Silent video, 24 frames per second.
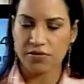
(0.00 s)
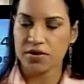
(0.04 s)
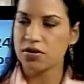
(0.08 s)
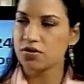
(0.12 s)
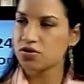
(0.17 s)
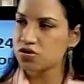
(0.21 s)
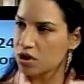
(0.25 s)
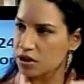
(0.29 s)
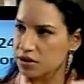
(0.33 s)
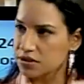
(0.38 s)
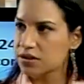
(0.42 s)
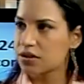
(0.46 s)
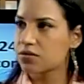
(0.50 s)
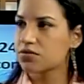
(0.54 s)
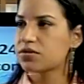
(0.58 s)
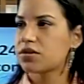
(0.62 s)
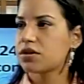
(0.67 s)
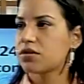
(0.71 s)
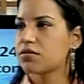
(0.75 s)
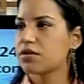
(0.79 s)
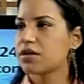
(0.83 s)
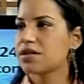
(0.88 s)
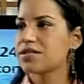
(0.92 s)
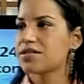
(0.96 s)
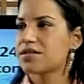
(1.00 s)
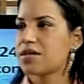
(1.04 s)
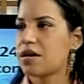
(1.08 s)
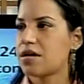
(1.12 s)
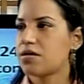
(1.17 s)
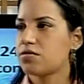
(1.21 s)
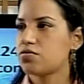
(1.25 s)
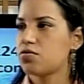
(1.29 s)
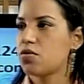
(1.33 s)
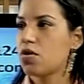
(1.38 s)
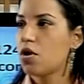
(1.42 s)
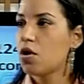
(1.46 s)
já estão sendo testados.
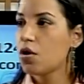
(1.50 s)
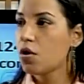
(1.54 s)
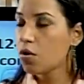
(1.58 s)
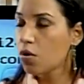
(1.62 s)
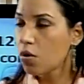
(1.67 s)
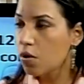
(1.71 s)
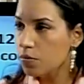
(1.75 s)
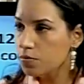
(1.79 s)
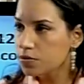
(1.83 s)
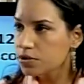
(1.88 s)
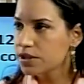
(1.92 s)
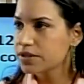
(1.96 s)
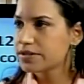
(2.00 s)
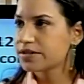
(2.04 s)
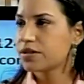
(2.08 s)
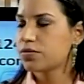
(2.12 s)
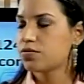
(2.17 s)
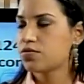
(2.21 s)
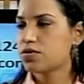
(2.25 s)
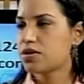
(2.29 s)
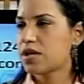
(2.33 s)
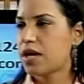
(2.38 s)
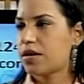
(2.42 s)
Como está sendo usado?